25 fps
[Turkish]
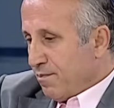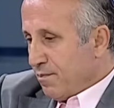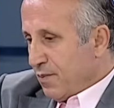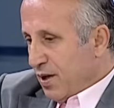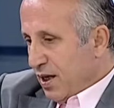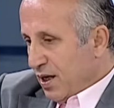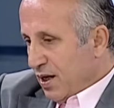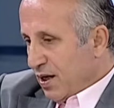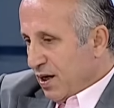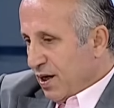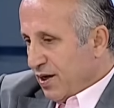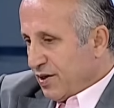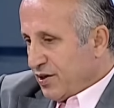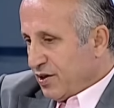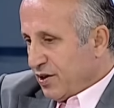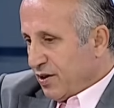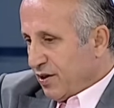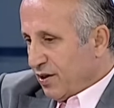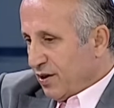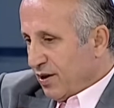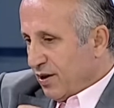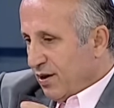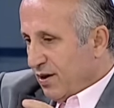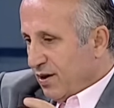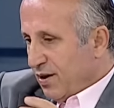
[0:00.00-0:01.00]

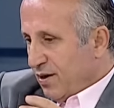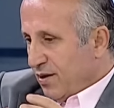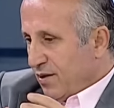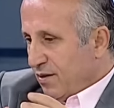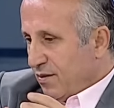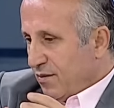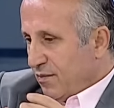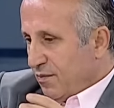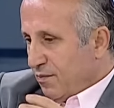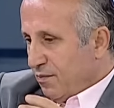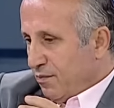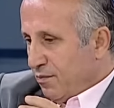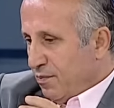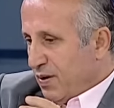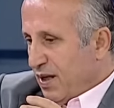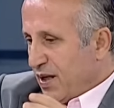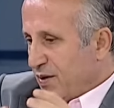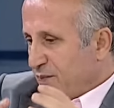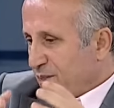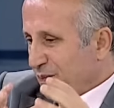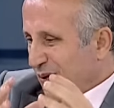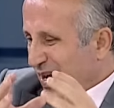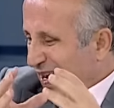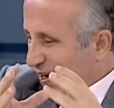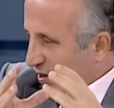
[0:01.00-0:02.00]
miracın
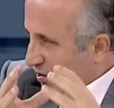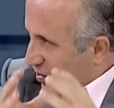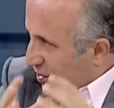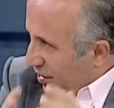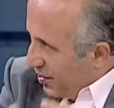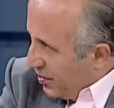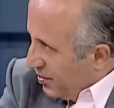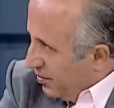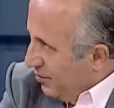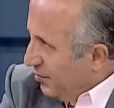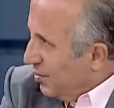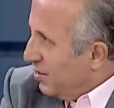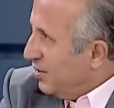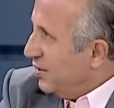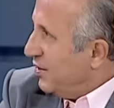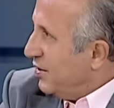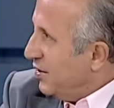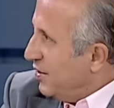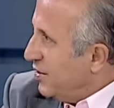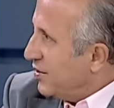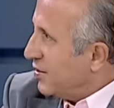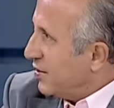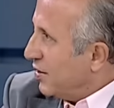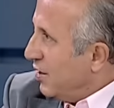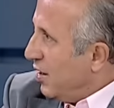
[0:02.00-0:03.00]
bir parçası mıdır
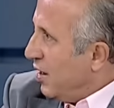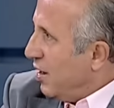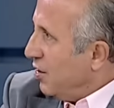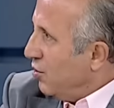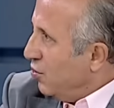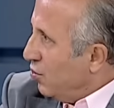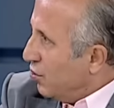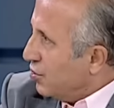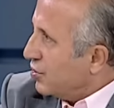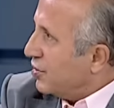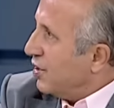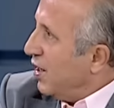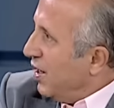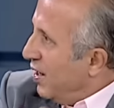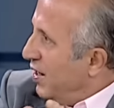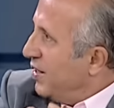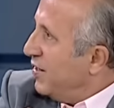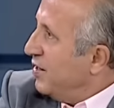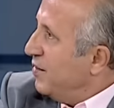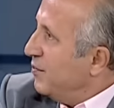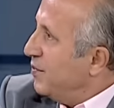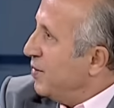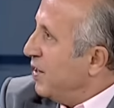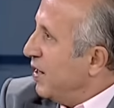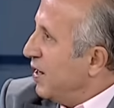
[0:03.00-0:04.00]
İsra yoksa
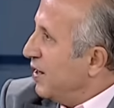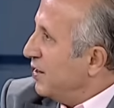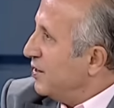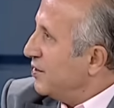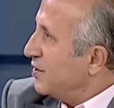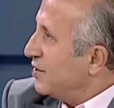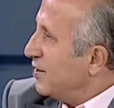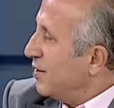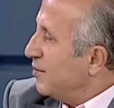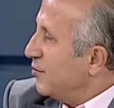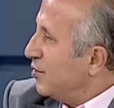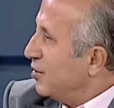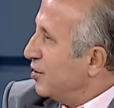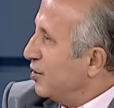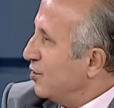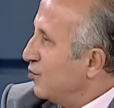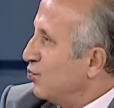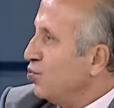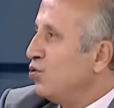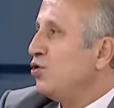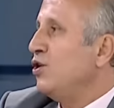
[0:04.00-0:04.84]
ayrı bir hadise midir?